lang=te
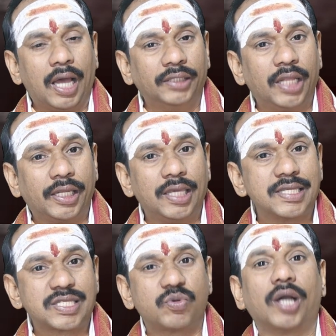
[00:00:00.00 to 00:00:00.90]
అందరికీ
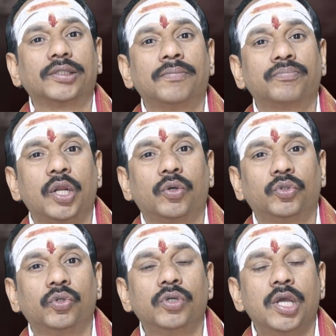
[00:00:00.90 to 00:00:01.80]
స్వాగతం
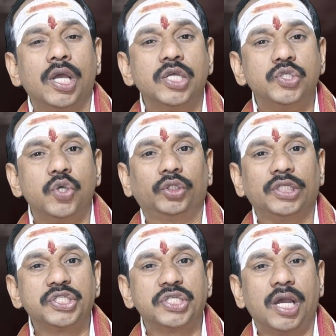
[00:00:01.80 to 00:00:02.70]
పలుకుతూ
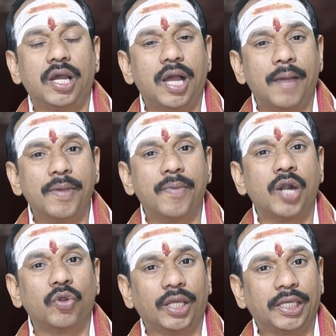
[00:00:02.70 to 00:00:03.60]
జ్యోతిష్య
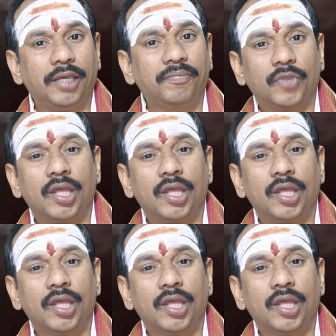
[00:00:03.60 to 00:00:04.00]
అభిమానులకి